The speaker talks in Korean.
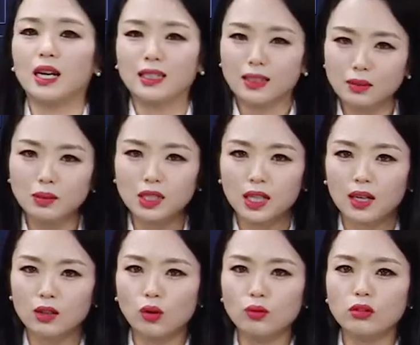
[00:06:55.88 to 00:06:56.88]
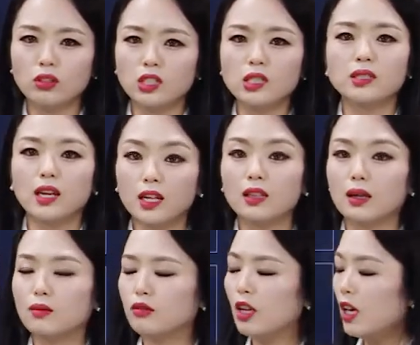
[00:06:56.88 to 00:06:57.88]
않습니다. 너무 뜻이 세기
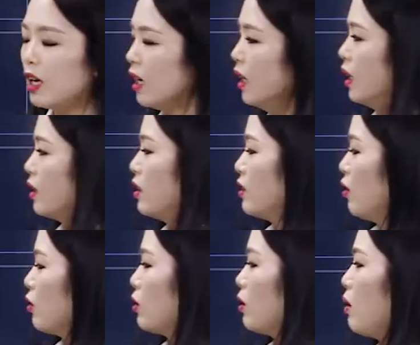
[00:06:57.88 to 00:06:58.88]
때문에 그래서 어떻게